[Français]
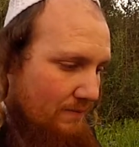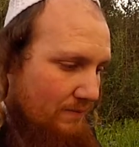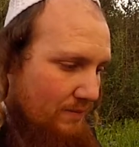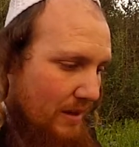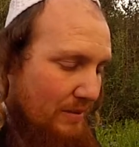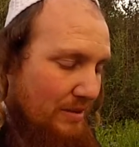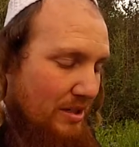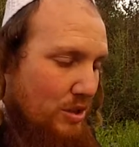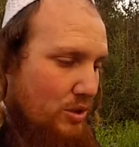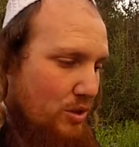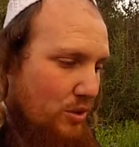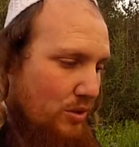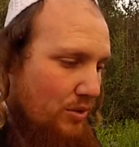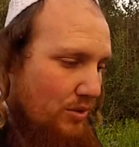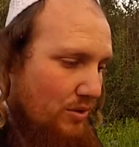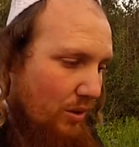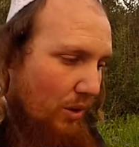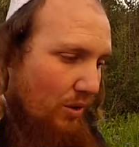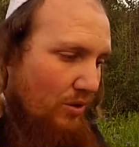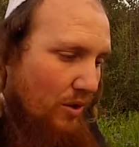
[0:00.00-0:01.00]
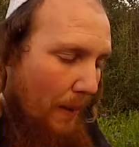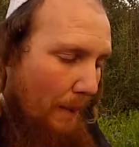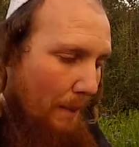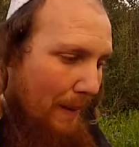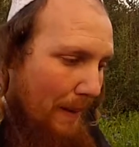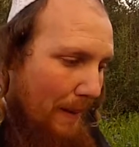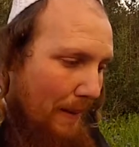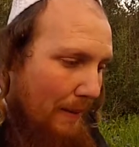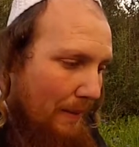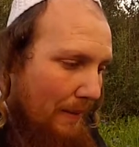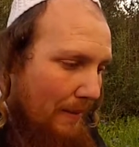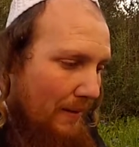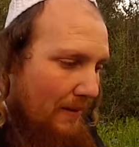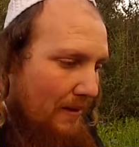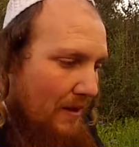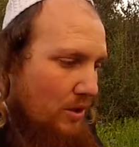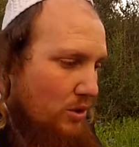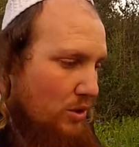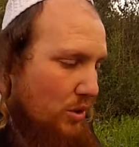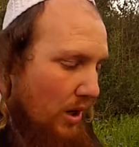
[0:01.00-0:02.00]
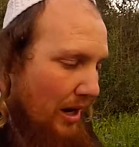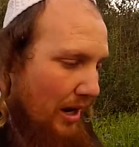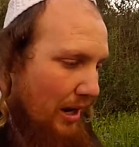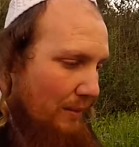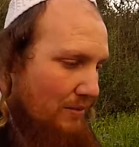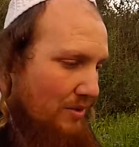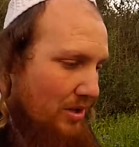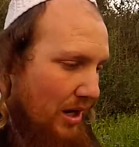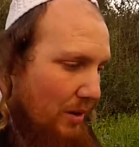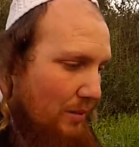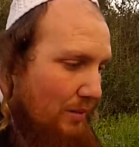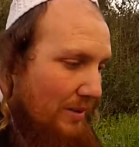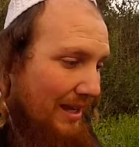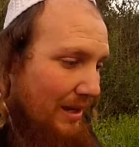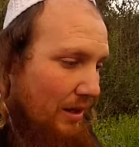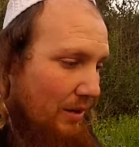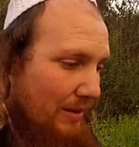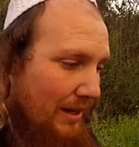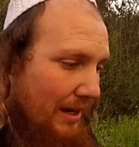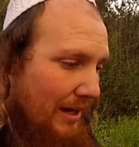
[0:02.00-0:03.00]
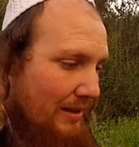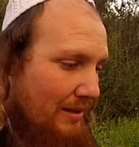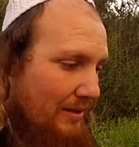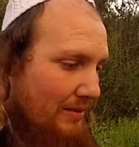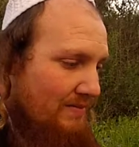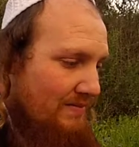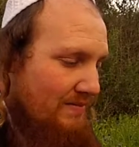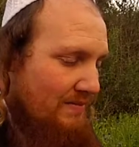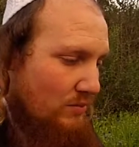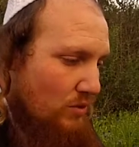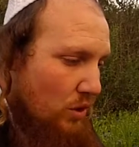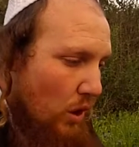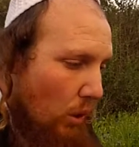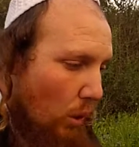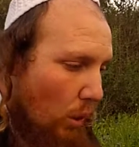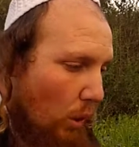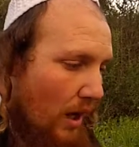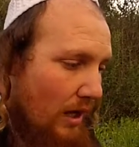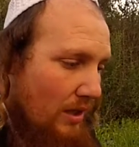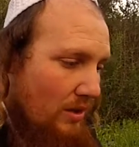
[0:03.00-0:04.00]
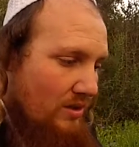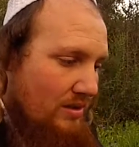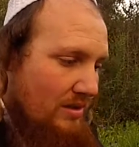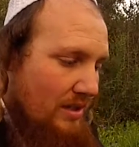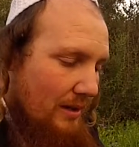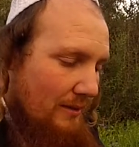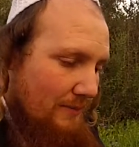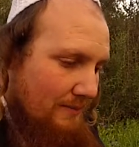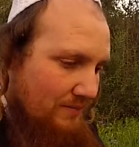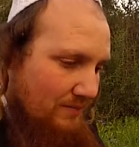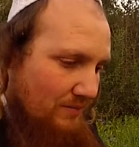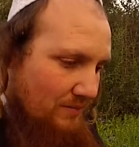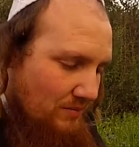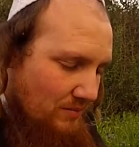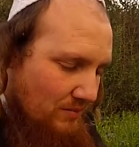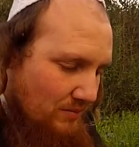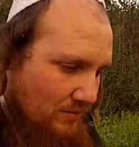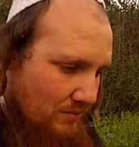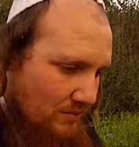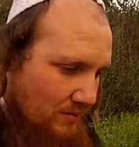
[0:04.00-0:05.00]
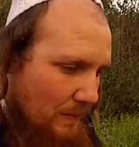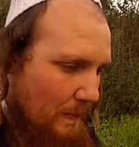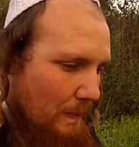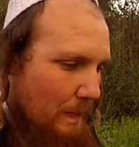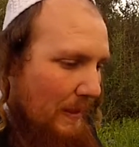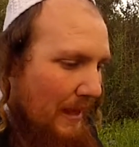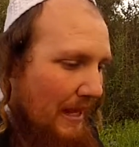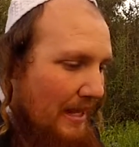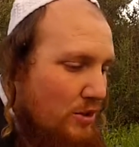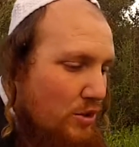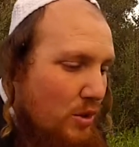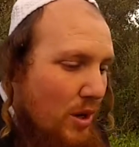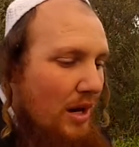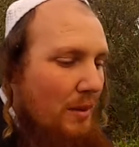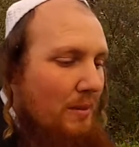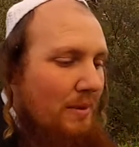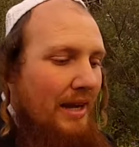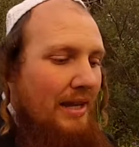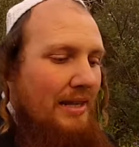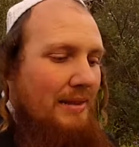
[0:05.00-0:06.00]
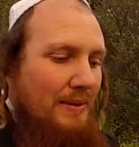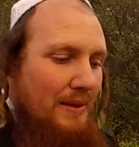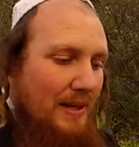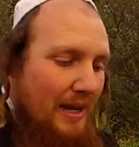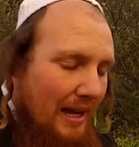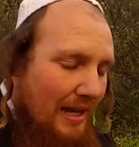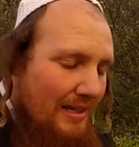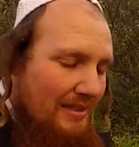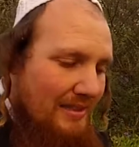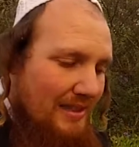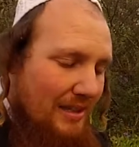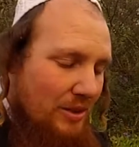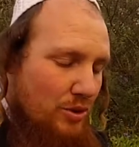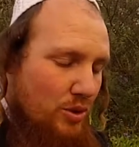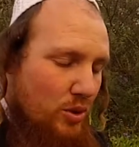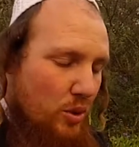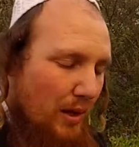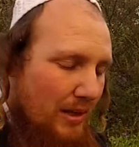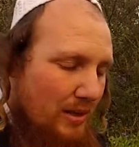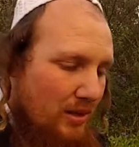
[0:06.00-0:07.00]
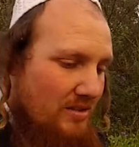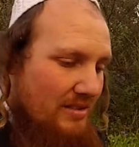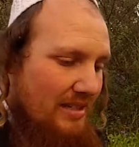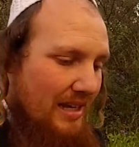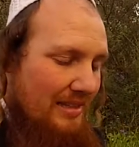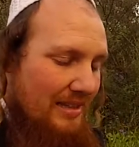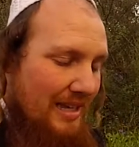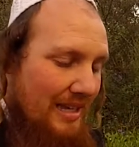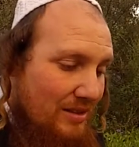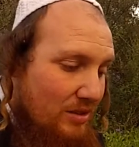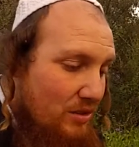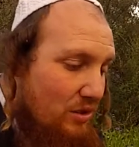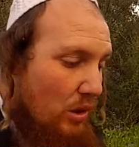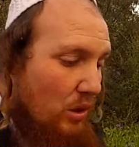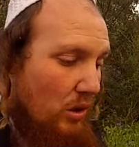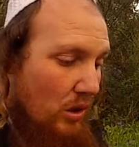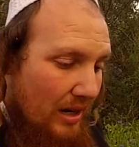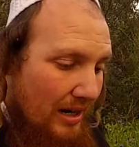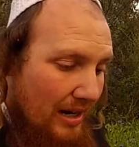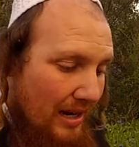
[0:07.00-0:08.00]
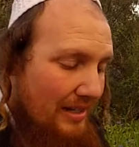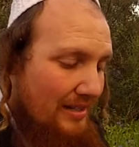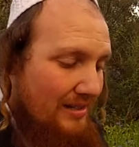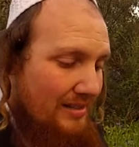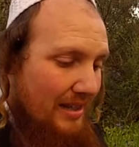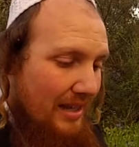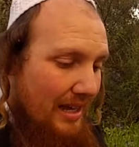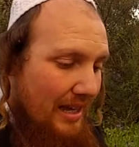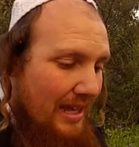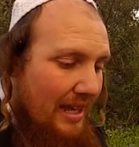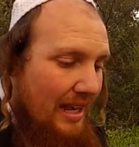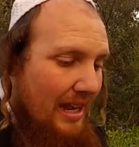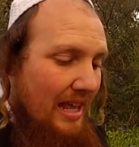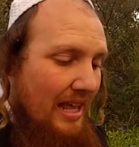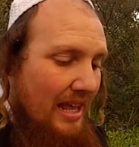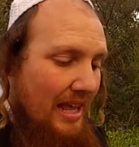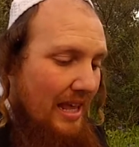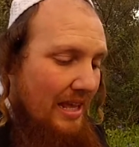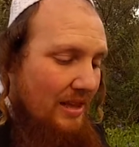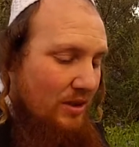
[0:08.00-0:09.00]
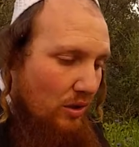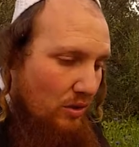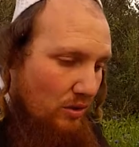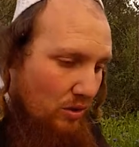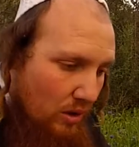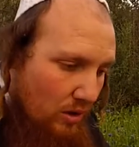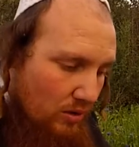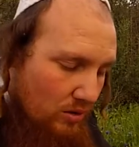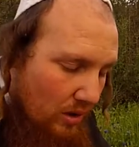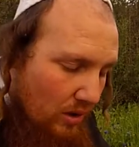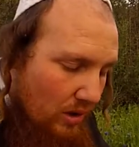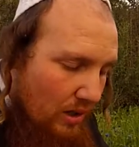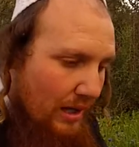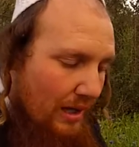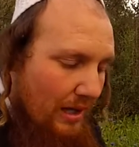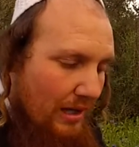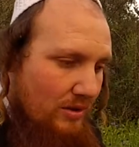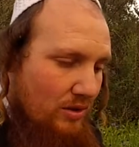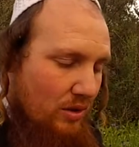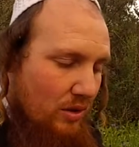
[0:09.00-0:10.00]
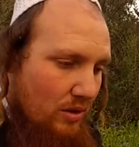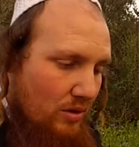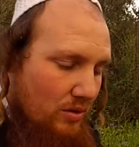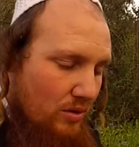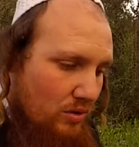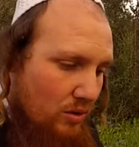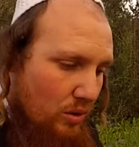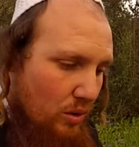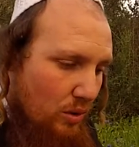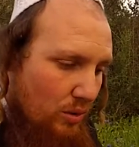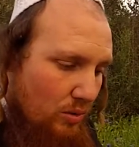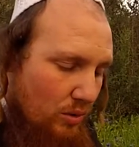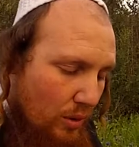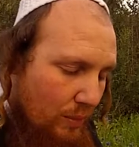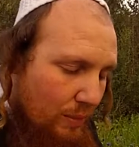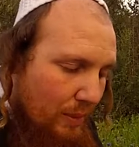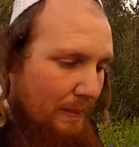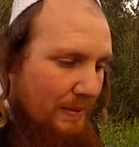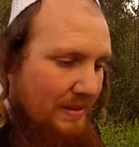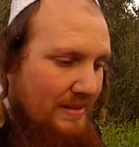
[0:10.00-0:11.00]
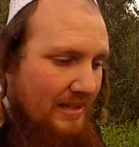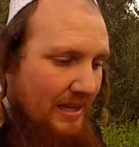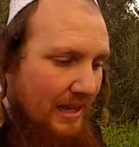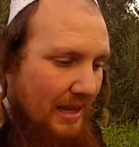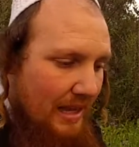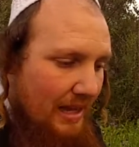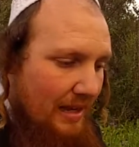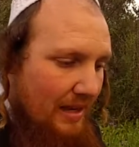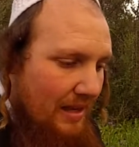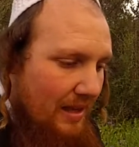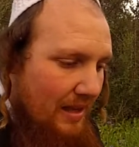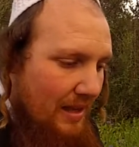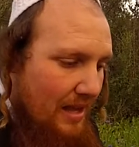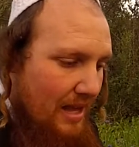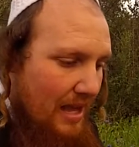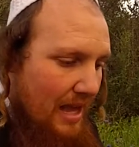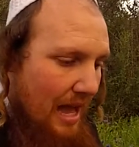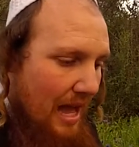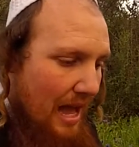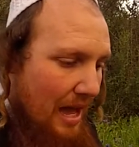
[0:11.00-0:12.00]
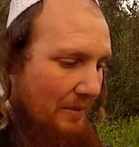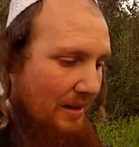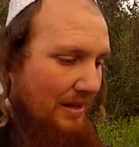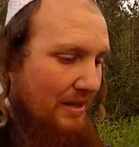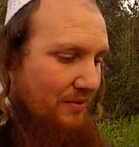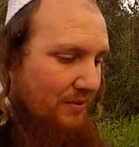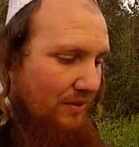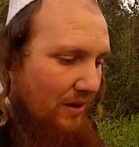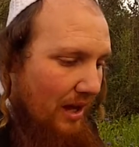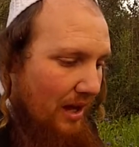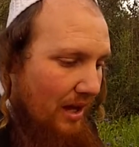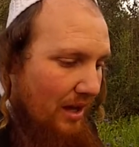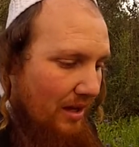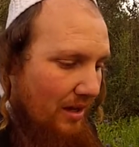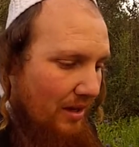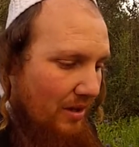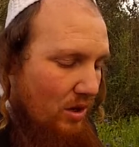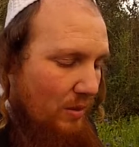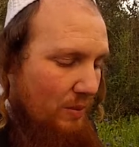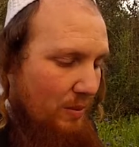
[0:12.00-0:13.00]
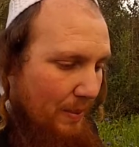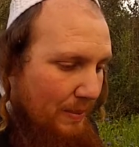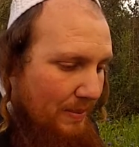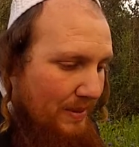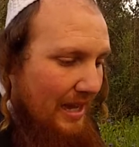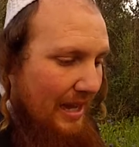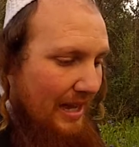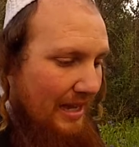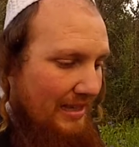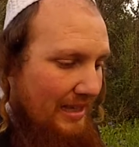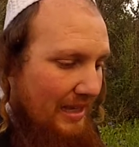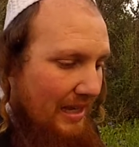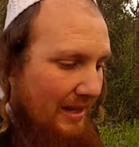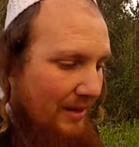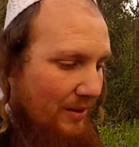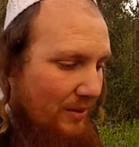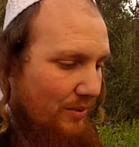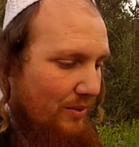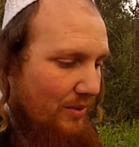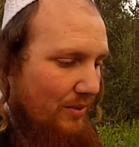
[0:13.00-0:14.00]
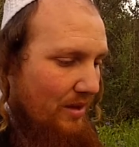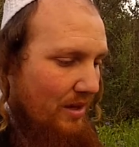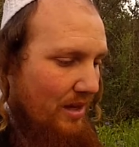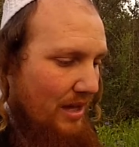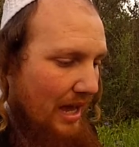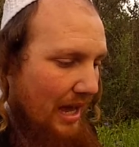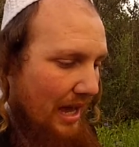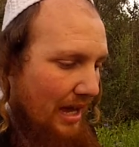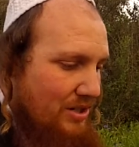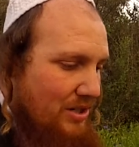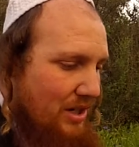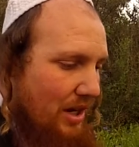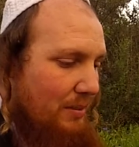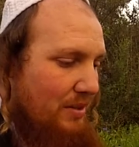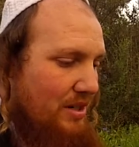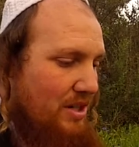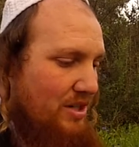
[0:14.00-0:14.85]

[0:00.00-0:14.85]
Même si tu ne ressens pas, tu as, le, mérite de croire dans ça. Et tu as le mérite, grâce à ça que tu crois dans ça, d'être dans le Khlal Israël, dans, la, le, dans le peuple Israël. Amanifrar, le peuple qui a été élu. Asher